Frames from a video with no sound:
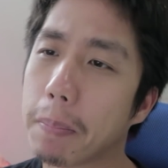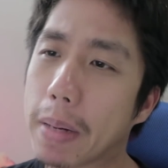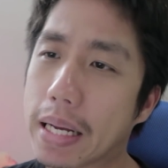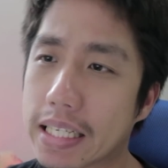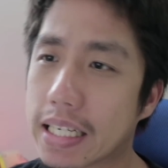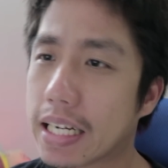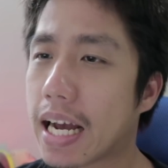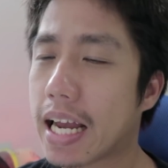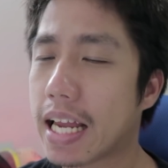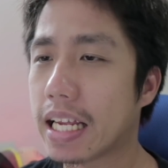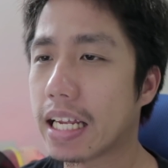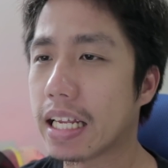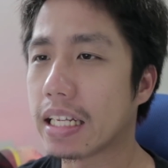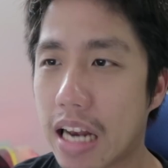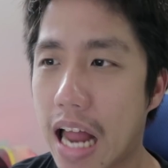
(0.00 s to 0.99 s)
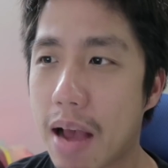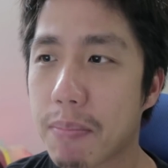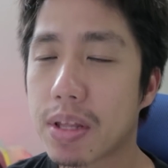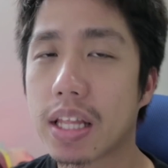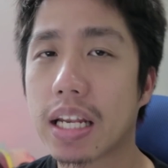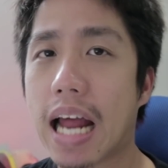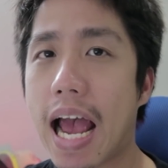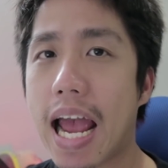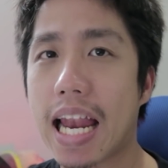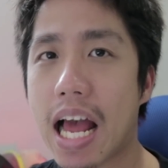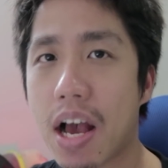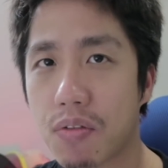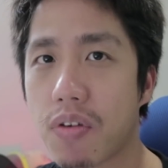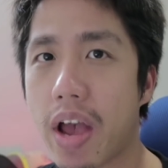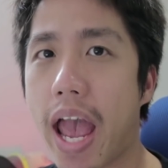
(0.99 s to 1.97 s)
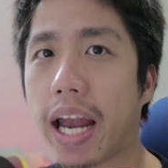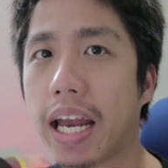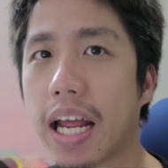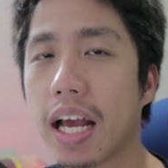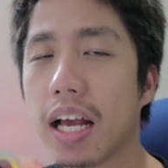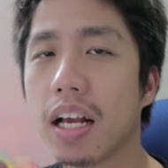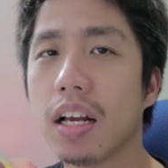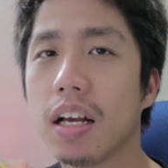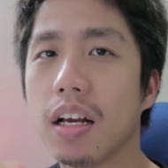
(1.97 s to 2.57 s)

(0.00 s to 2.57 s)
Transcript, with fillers: ไปเจอไอ้ร่างปริศนาไอ้ร่างแฝดเนี่ย